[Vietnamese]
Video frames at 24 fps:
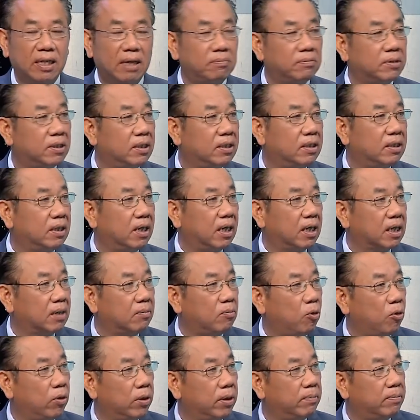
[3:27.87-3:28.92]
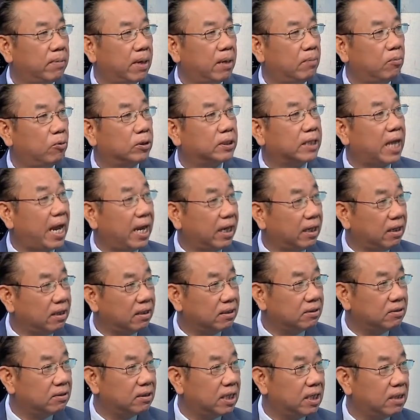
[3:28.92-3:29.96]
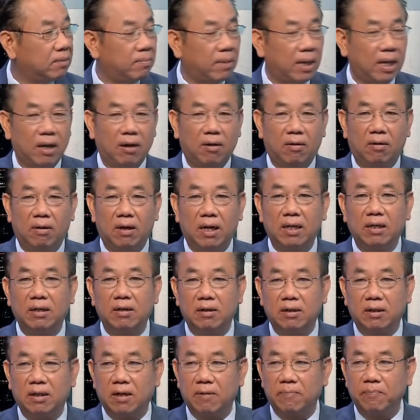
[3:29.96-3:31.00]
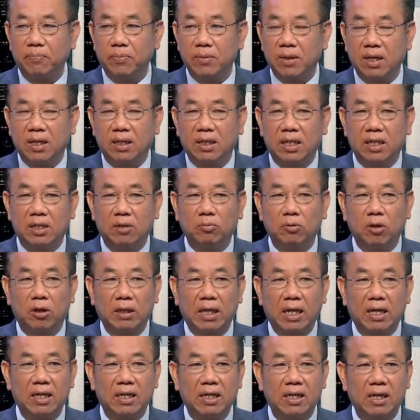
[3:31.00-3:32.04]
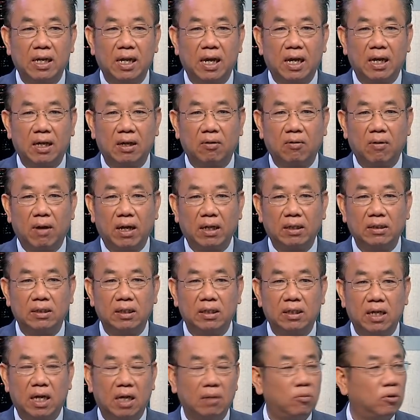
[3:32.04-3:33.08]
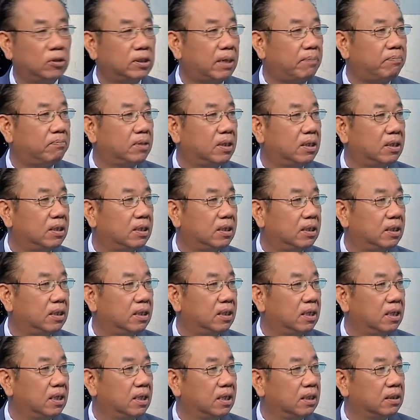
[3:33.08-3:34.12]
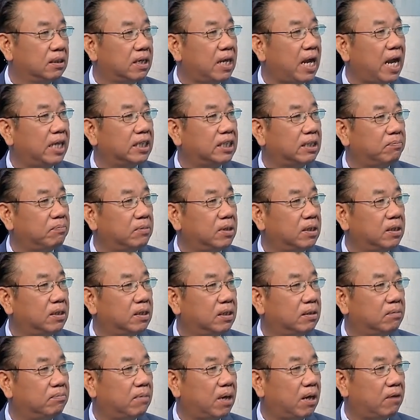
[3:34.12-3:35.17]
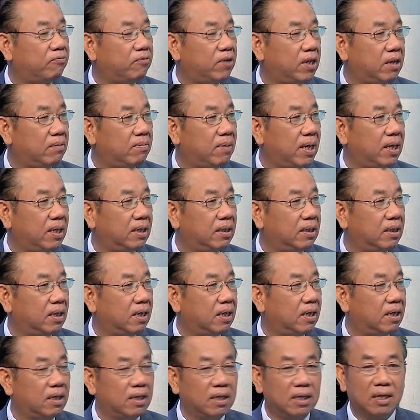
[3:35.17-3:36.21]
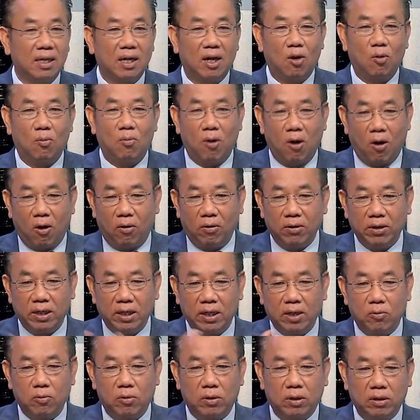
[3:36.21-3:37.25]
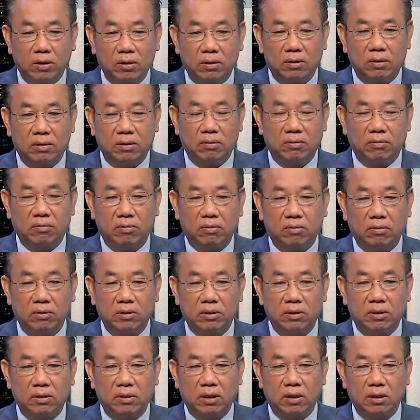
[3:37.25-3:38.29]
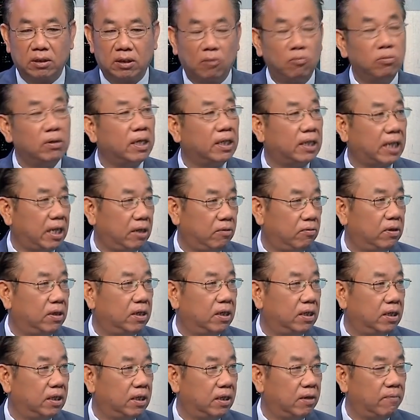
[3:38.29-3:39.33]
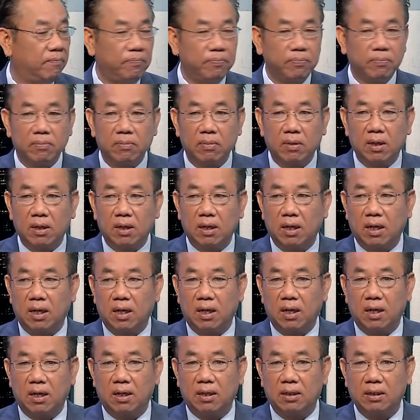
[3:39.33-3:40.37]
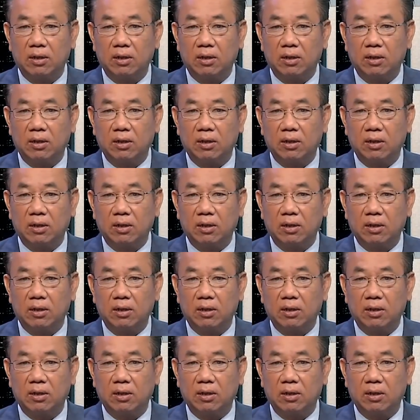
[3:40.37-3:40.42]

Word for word: tham dự cái buổi mà buổi sáng đó trước khi mà họ lên đường đó. Dạ. Thì chúng ta thấy là khoảng chừng hơn 100 người tới 200 người mà phía bên ủng hộ những cuộc ừ, sự chống kỳ thị của người à,